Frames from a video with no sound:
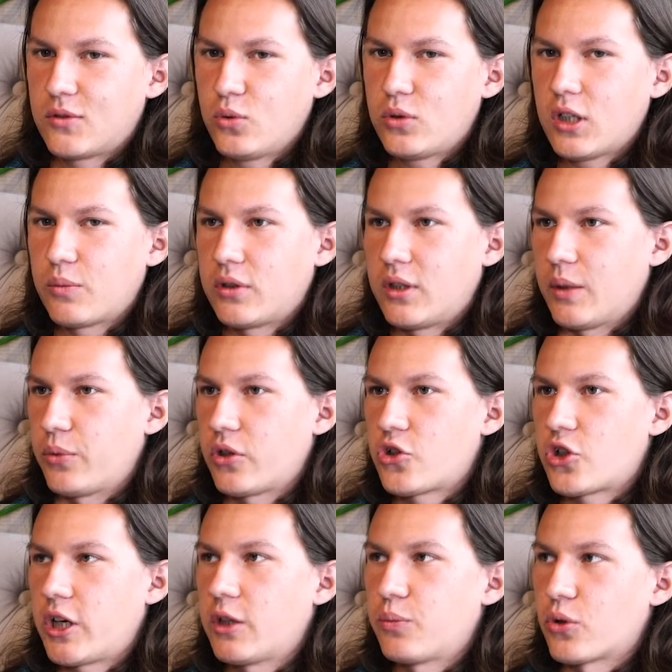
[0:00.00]
Ну, как бы, да,
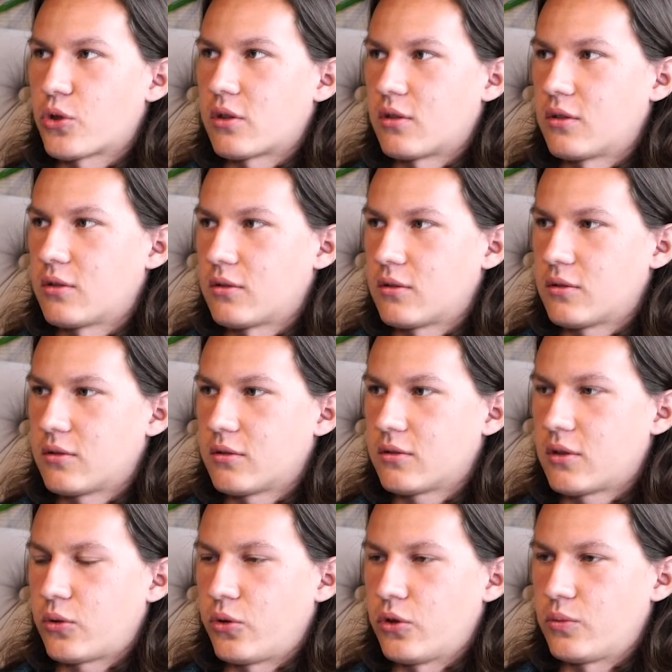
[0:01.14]
приезжает просто э,
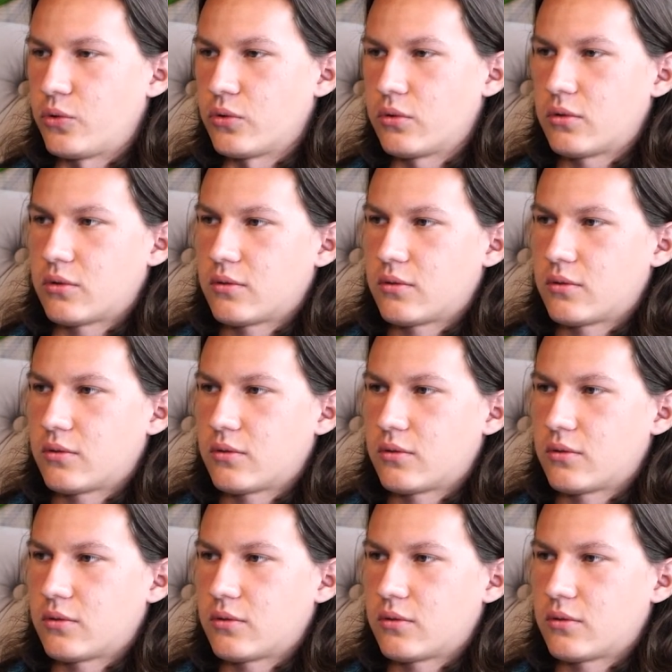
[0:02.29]
какой-нибудь